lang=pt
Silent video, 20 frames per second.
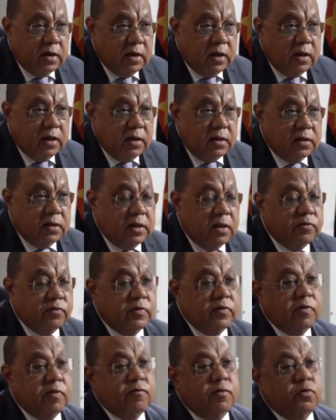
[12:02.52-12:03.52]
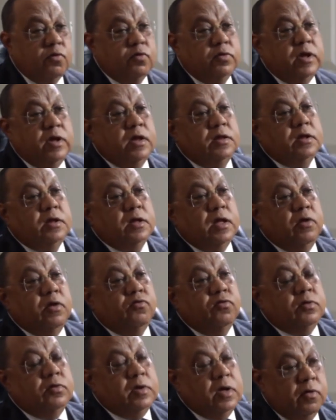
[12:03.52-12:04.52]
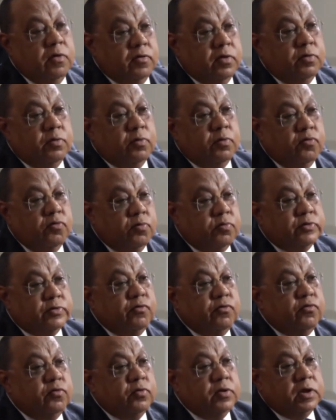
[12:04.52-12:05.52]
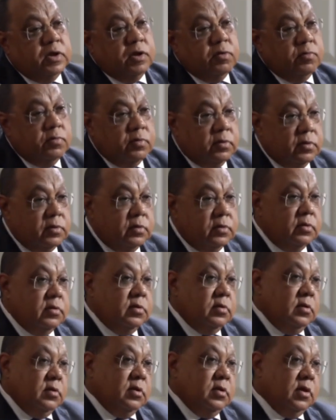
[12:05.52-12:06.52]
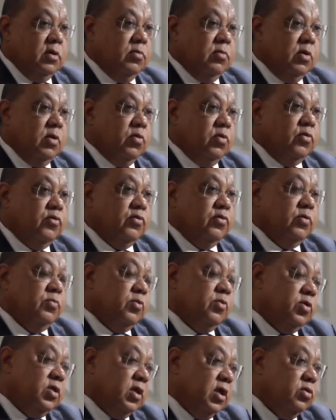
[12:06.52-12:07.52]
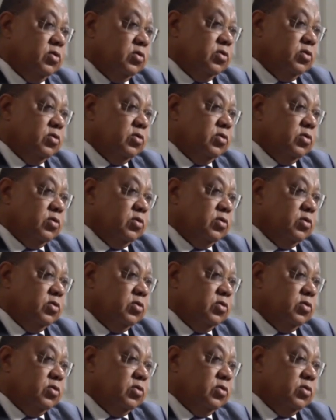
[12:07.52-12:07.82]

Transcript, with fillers: lei damos essa faculdade caso haja depois um processo crime crime em curso e portanto